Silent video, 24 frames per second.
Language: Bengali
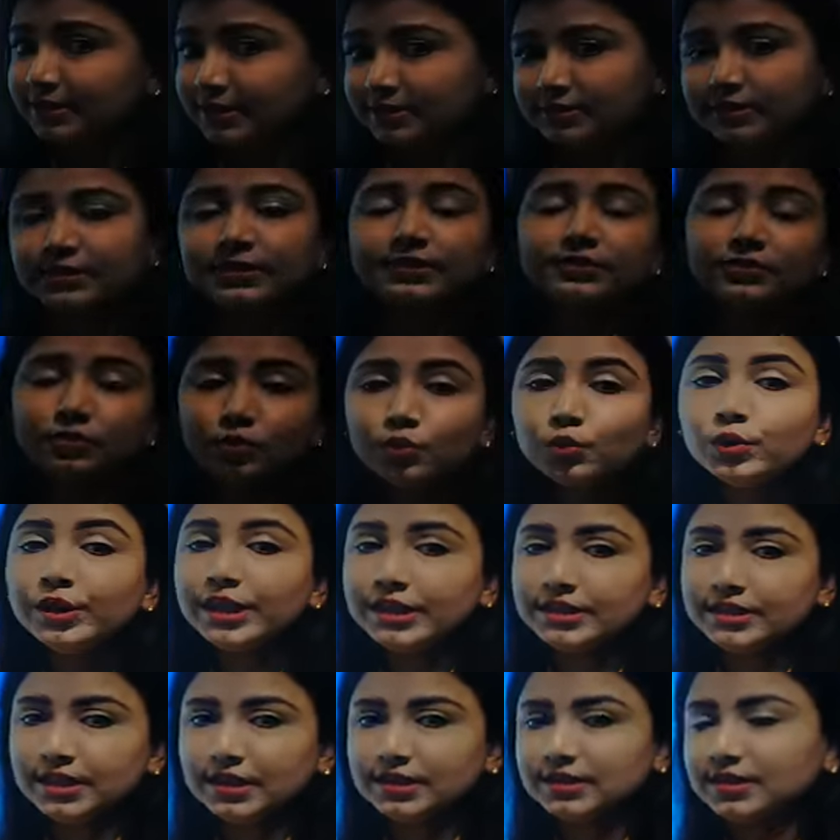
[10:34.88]
আছে সেই
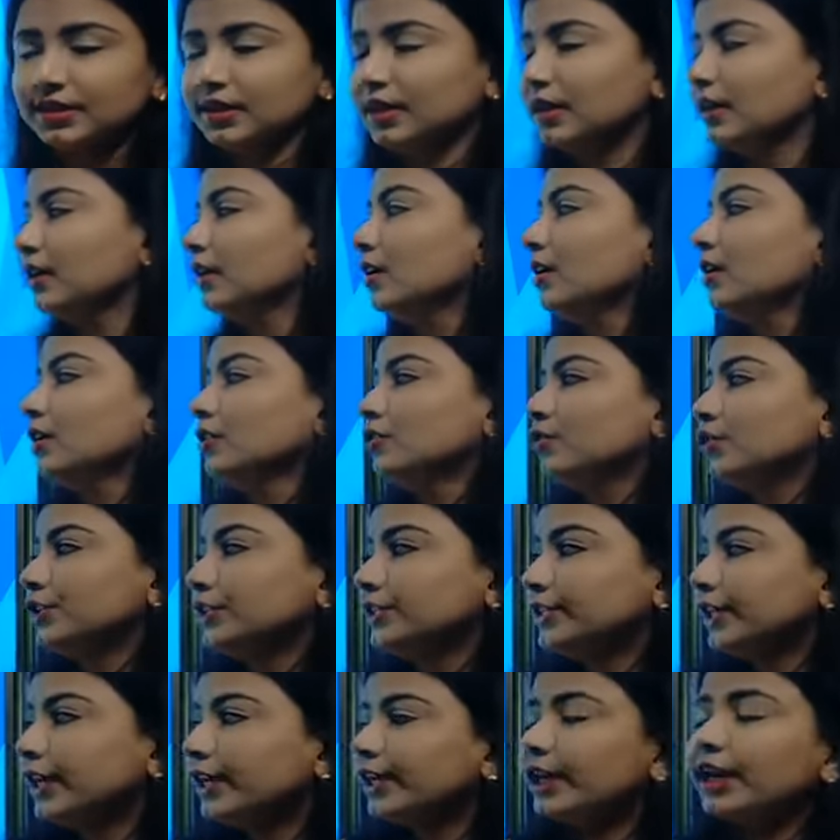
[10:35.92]
স্কুলে যাচ্ছে তো
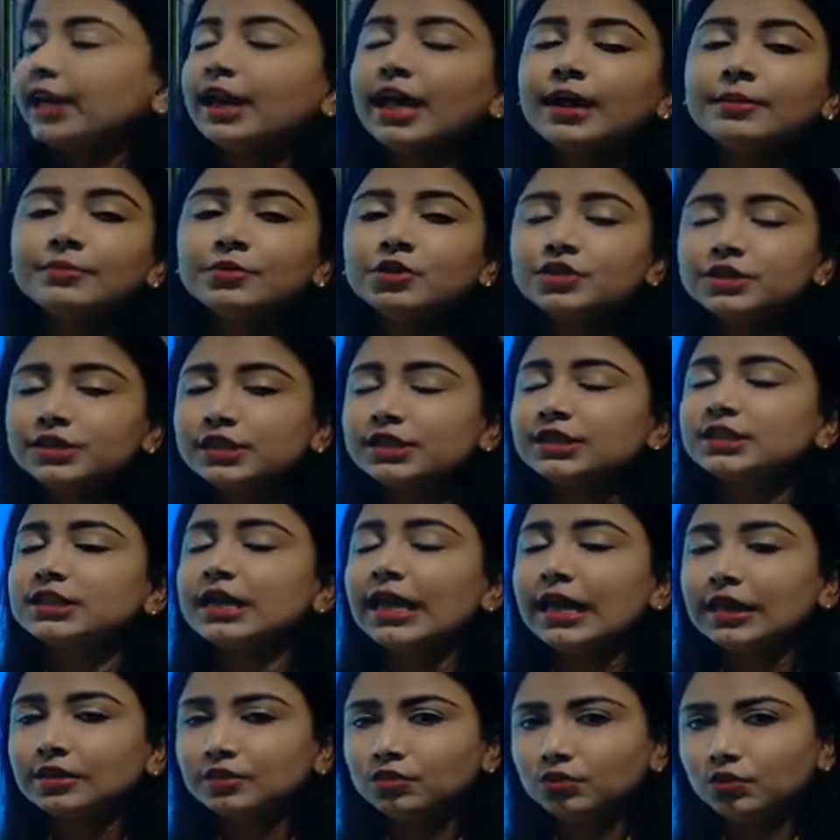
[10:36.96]
ছেলেটার নাম হচ্ছে
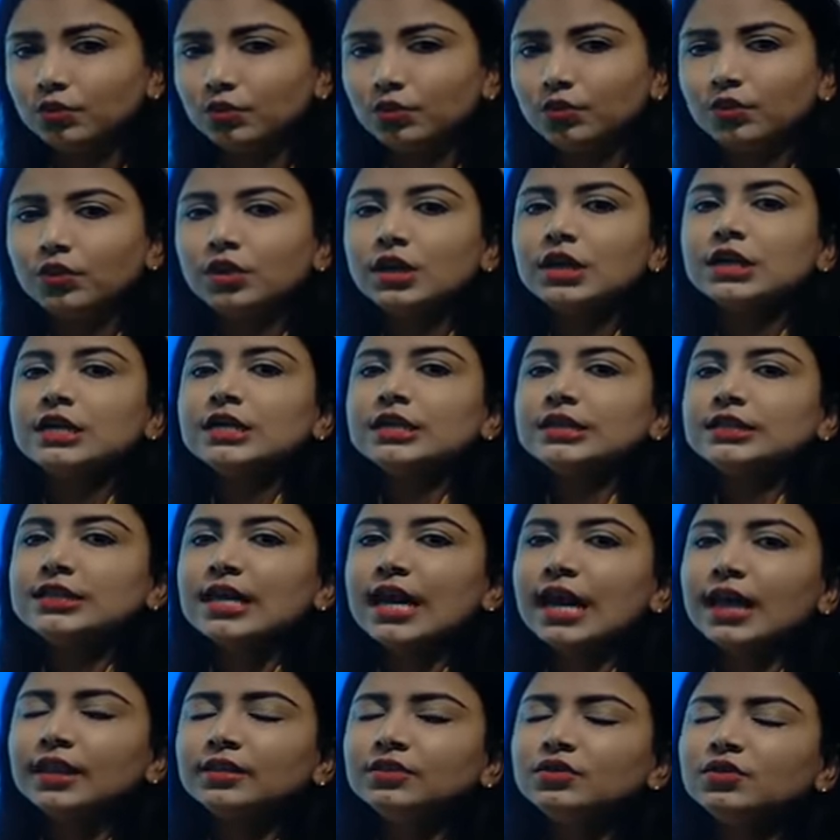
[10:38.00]
শান্ত
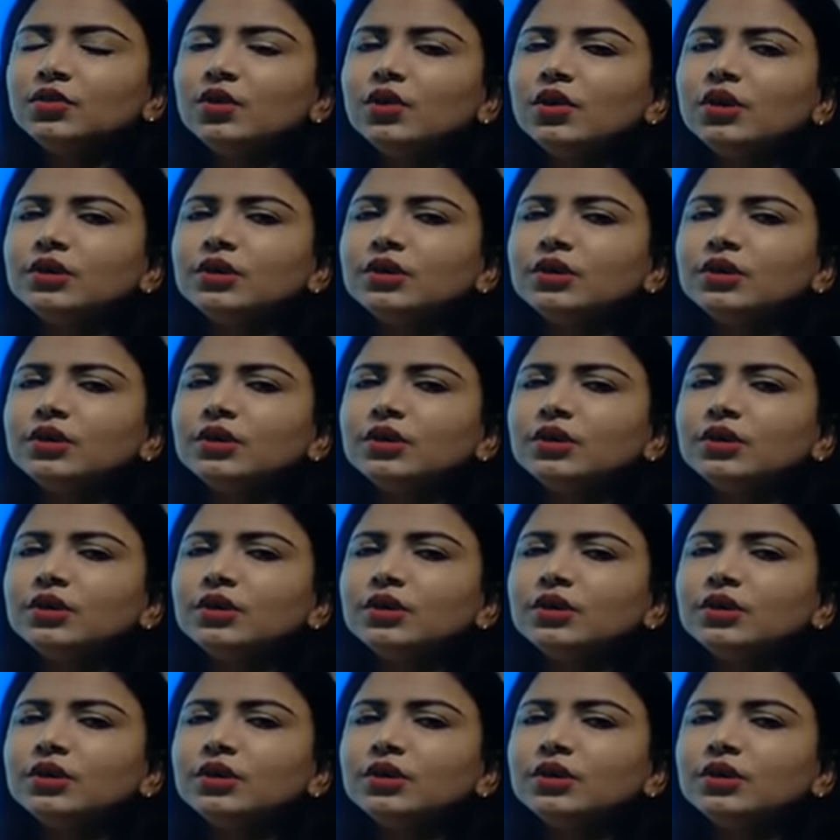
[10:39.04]
শান্ত